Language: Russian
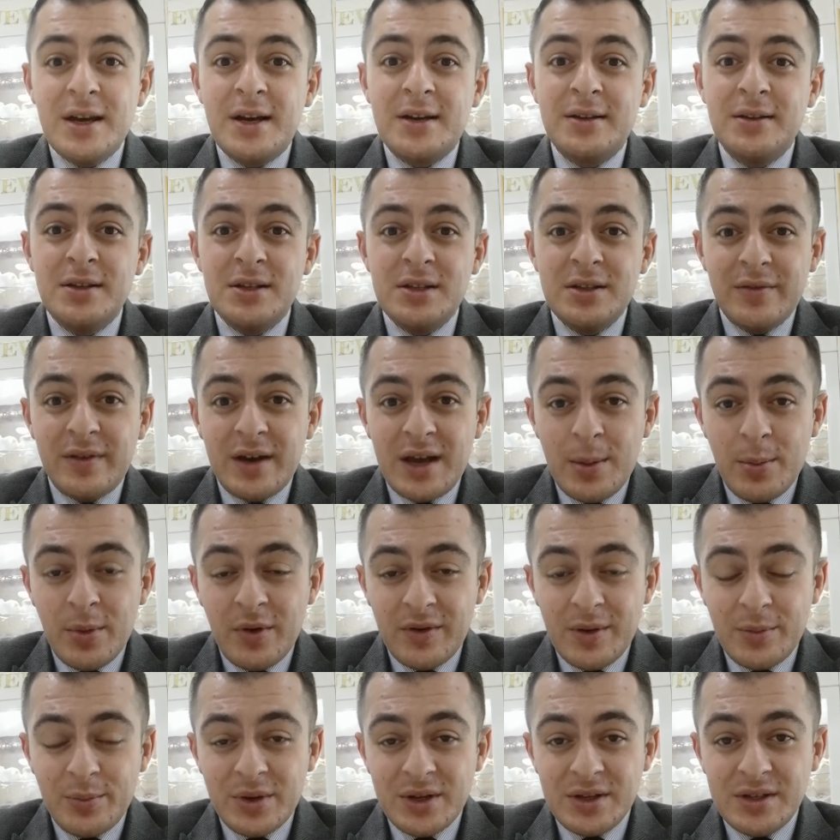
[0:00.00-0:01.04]
так
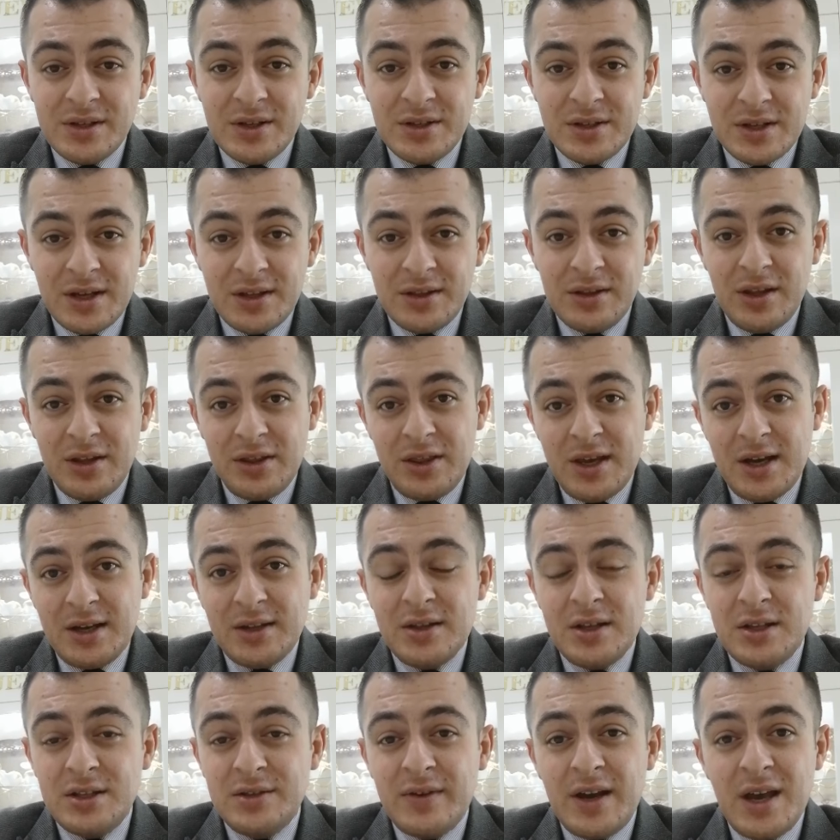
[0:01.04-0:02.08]
называемого президента так
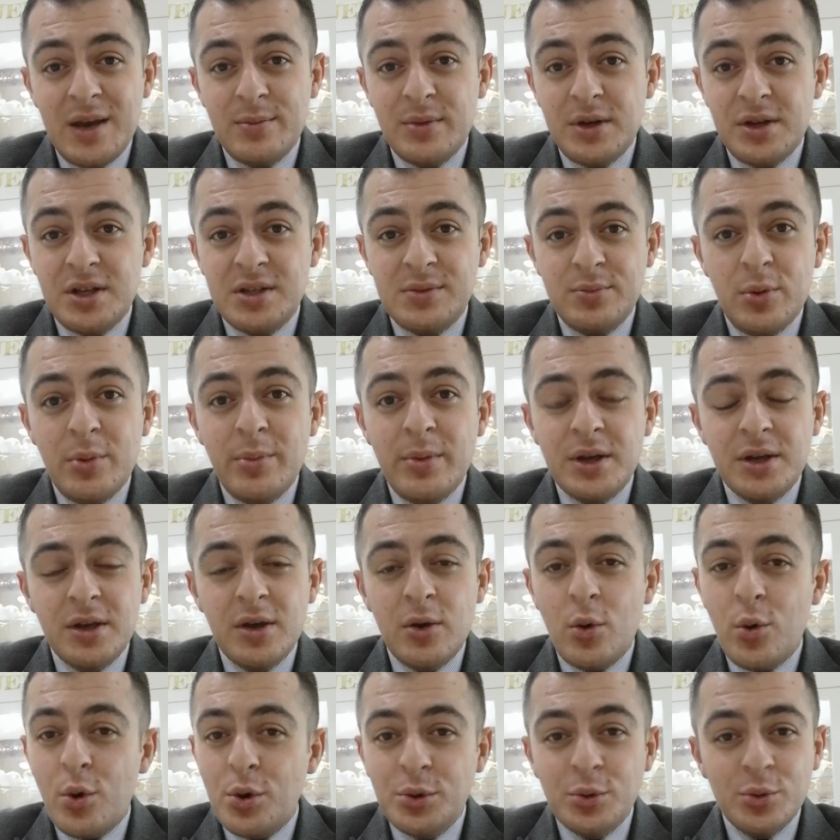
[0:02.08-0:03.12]
называемой республики
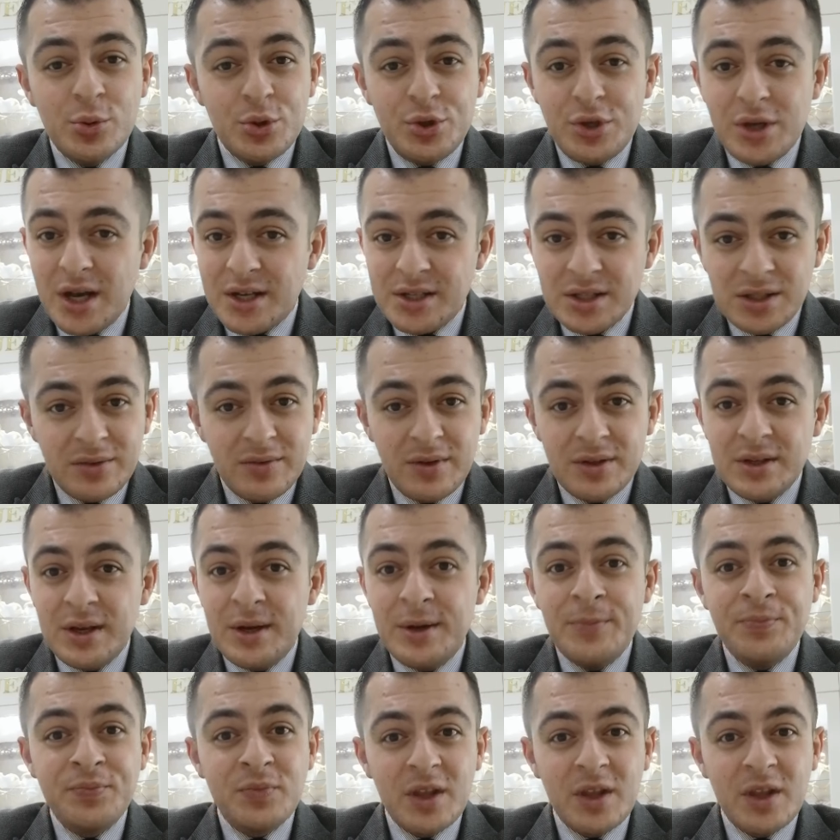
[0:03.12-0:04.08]
он участвовать